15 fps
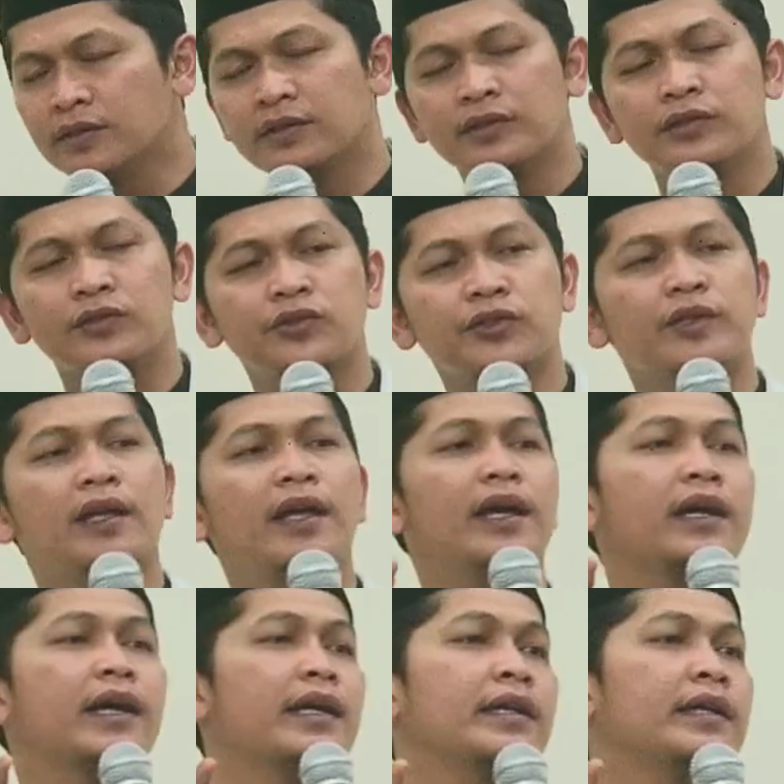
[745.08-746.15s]

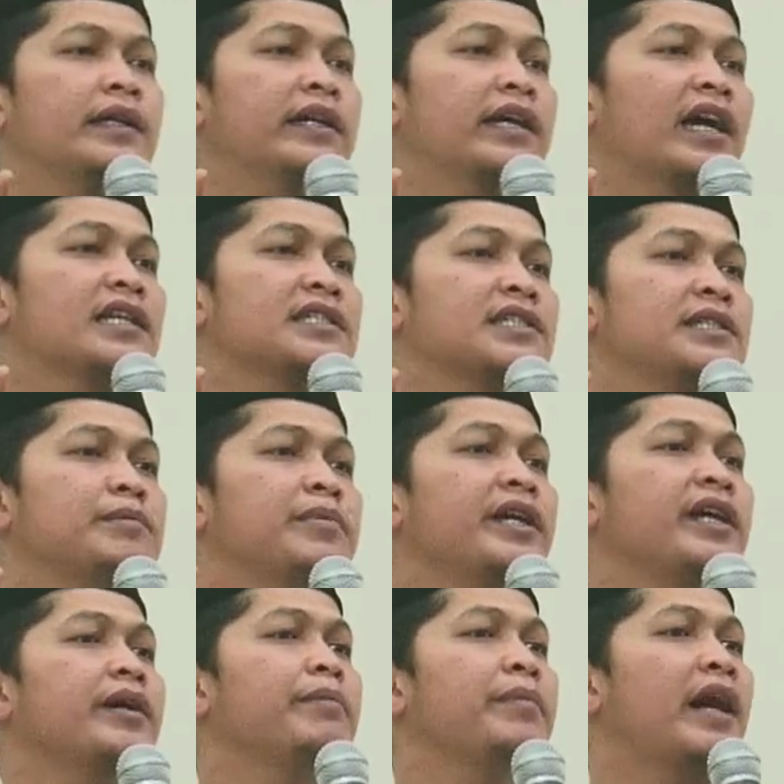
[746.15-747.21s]
silahkan dikasih
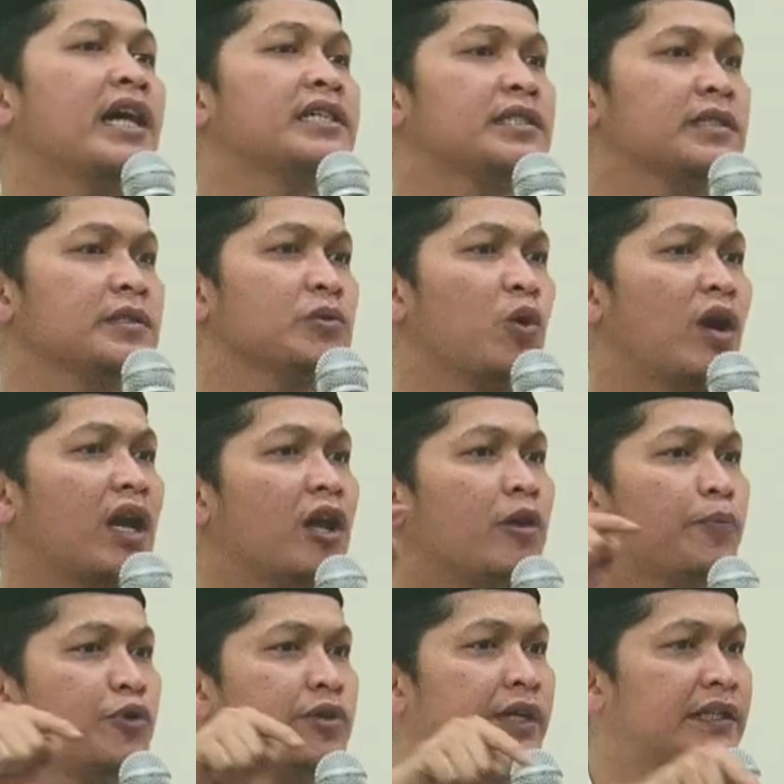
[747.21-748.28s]
bebas
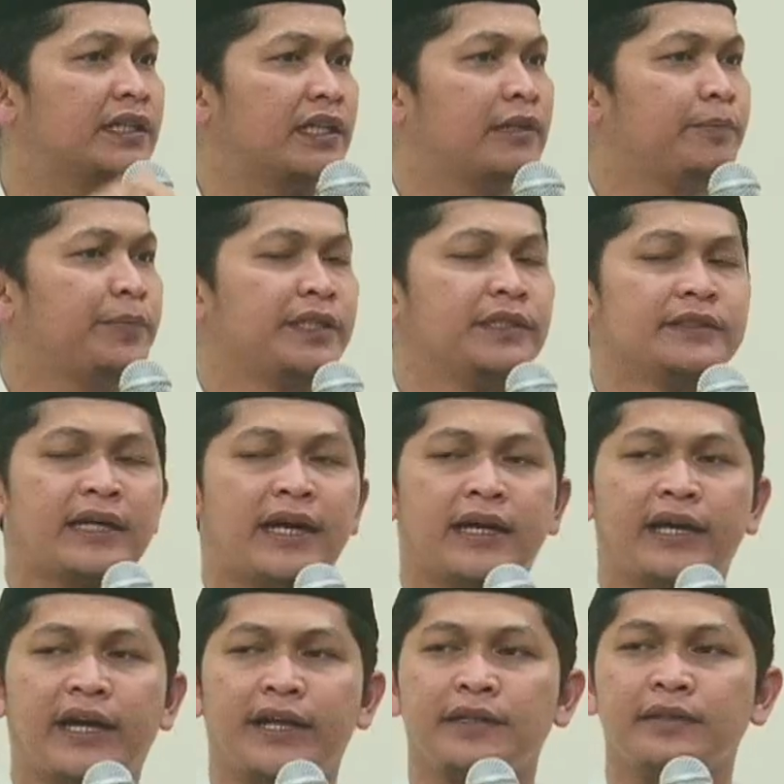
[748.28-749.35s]
walaupun kita
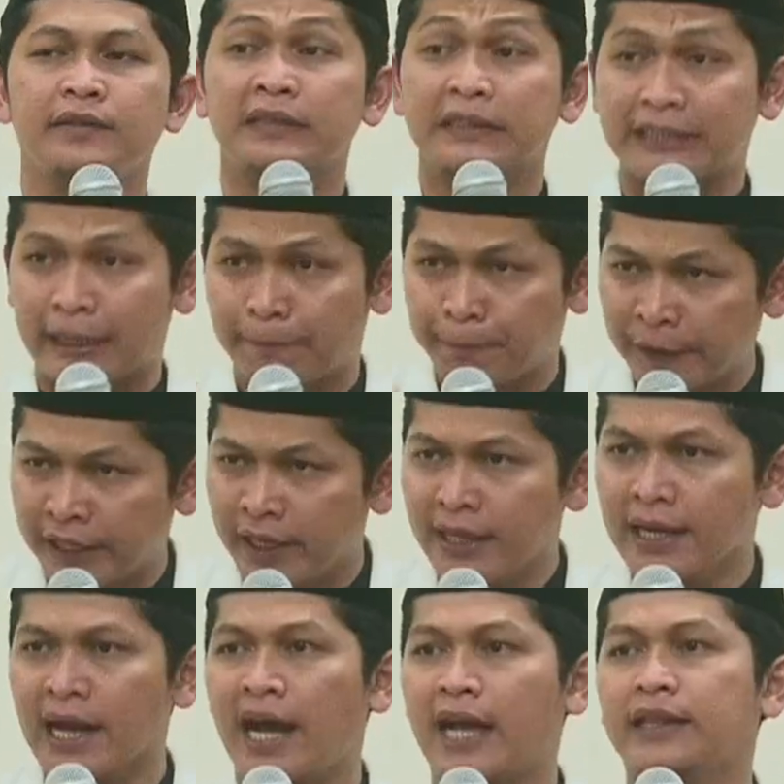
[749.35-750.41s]
diperintahkan tapi
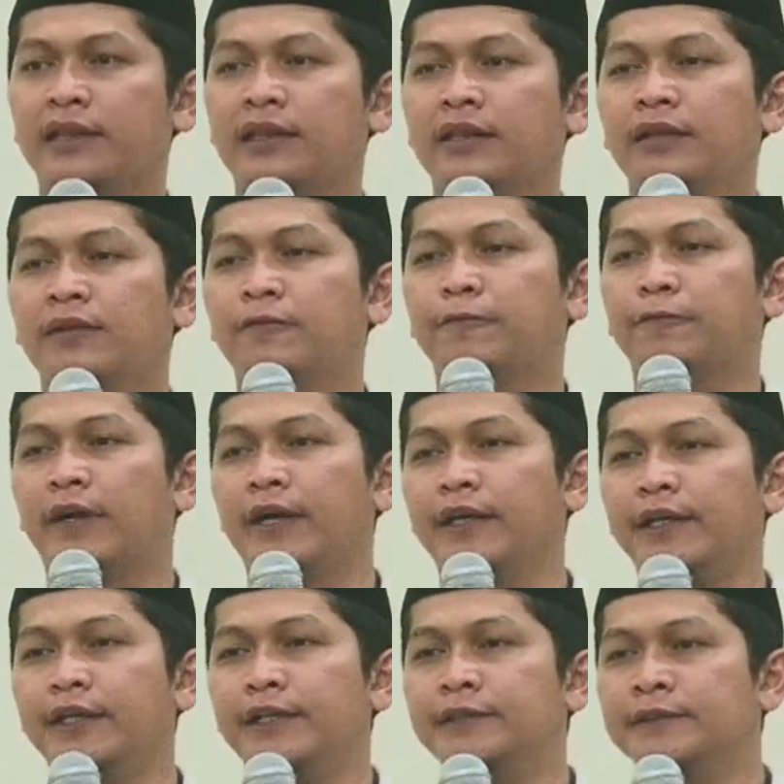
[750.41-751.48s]
ingat fa
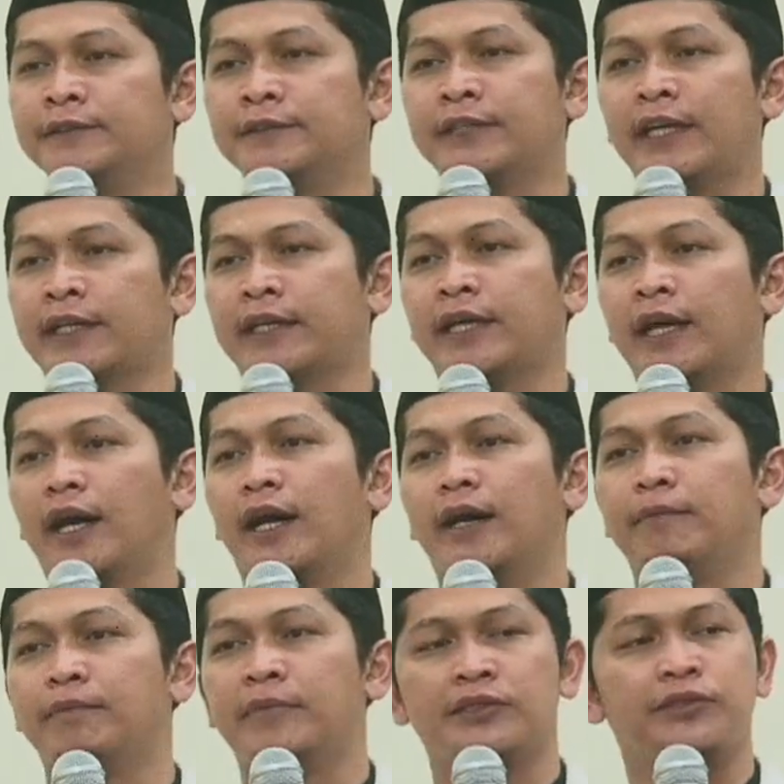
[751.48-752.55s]
innaka
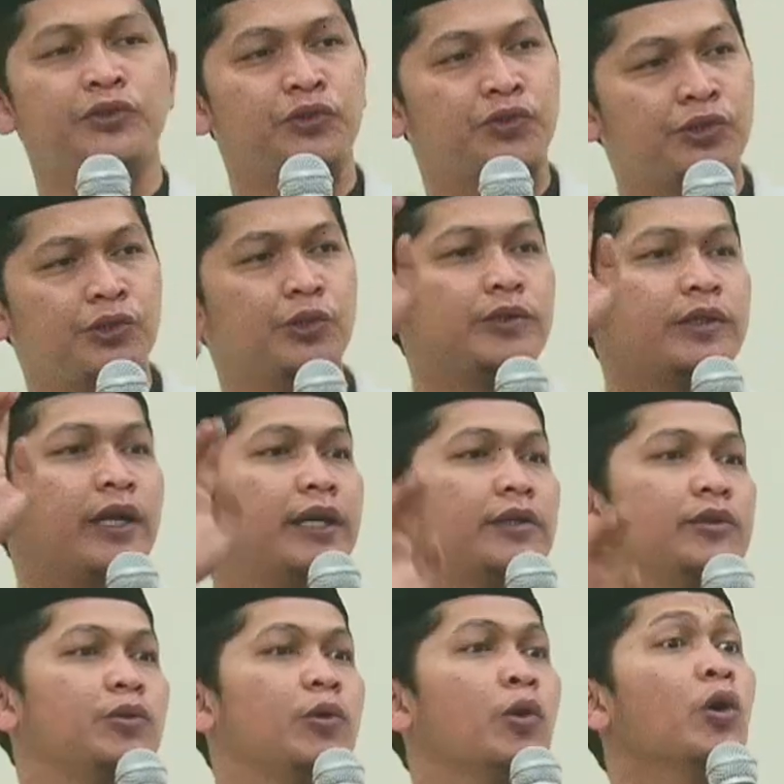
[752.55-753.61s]
majziun
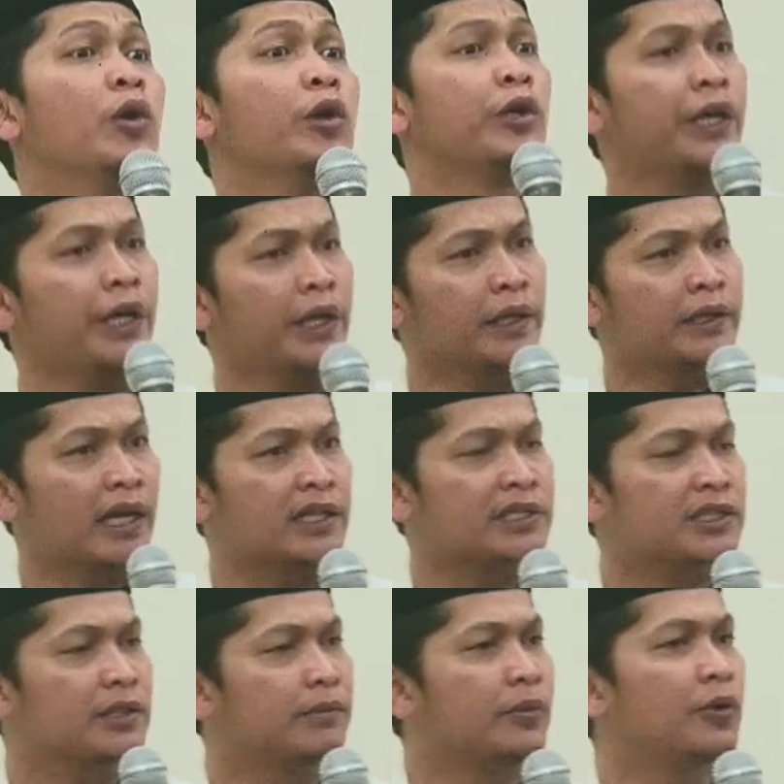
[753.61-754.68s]
anhu kita
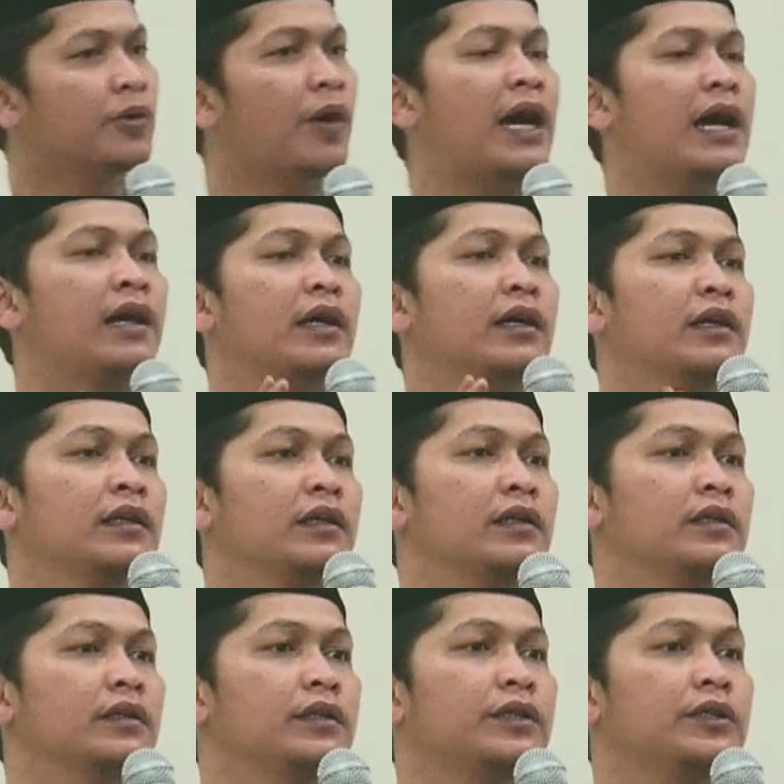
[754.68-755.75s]
semua
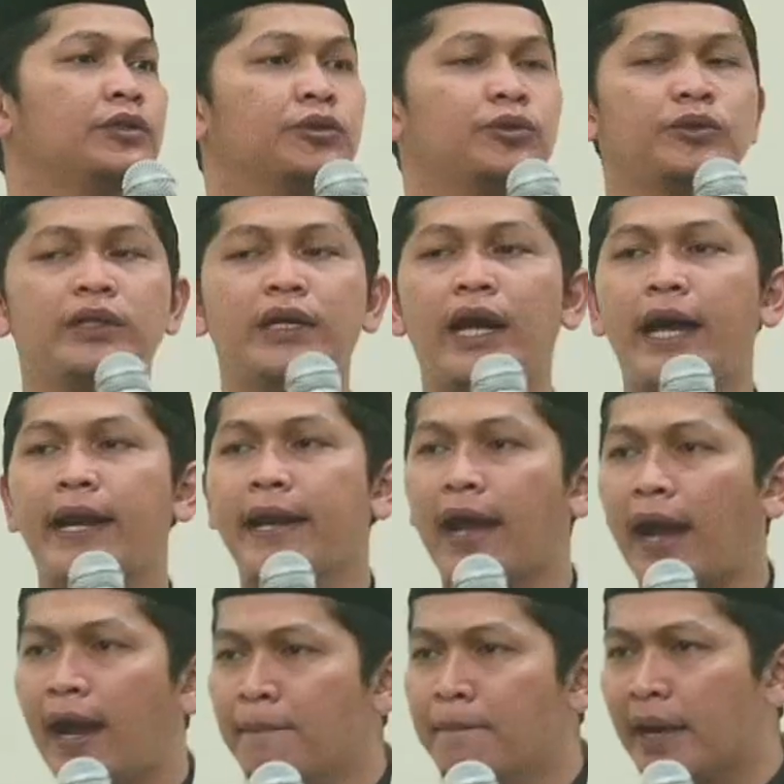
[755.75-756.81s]
itu dengan
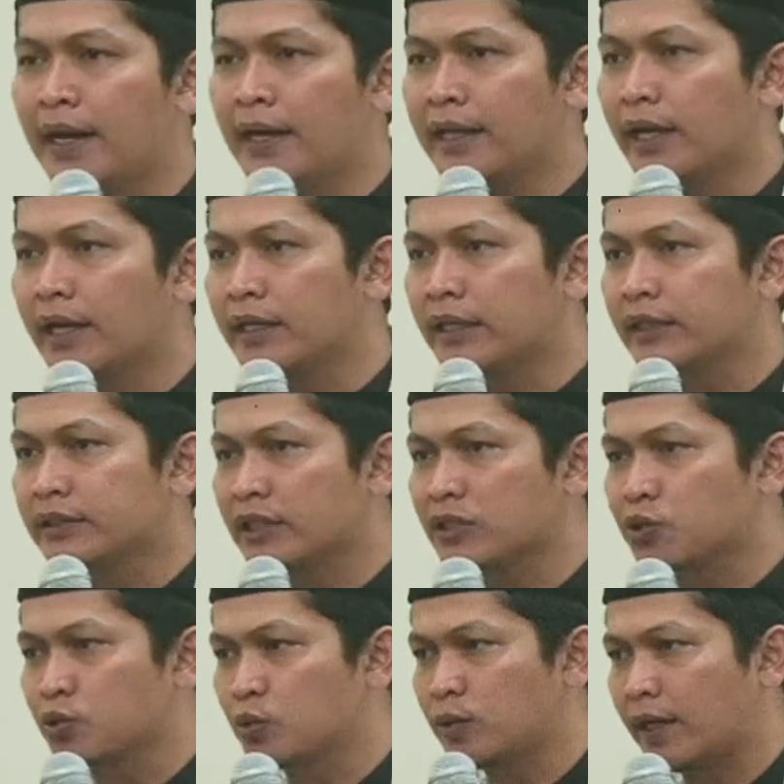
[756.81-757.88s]
amal yang kita
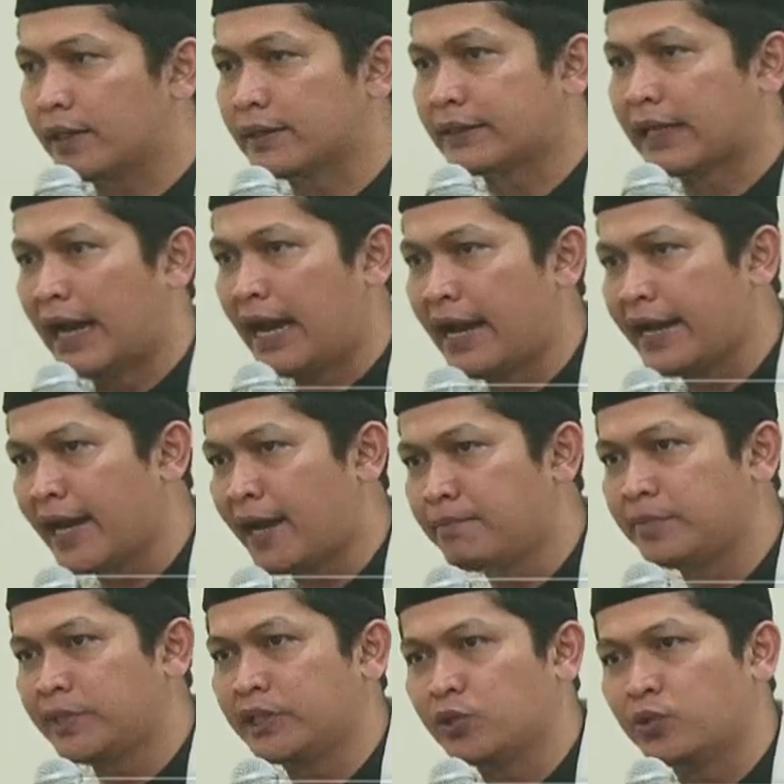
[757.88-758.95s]
sudah
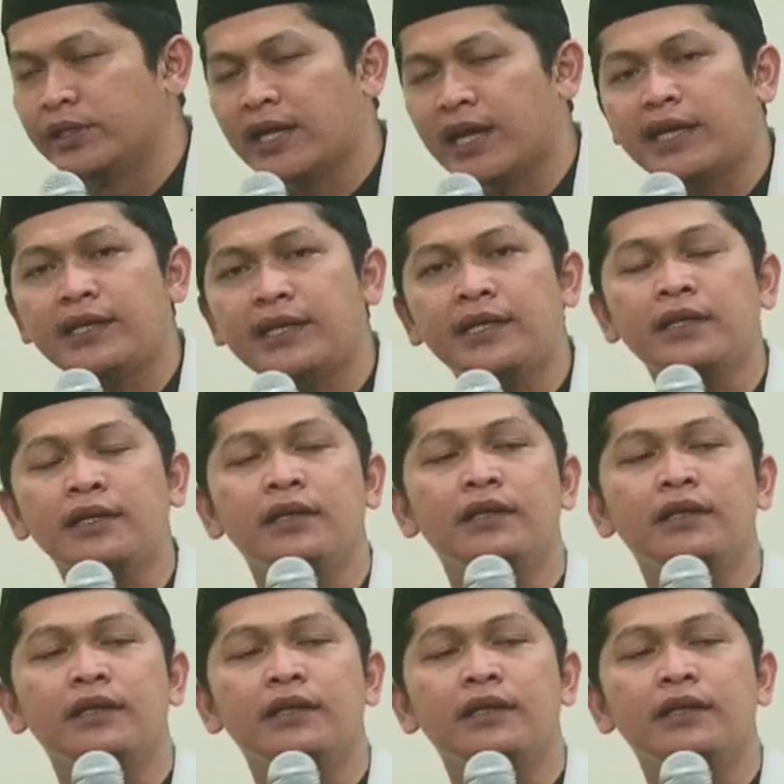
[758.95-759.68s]
tanam di dunia ini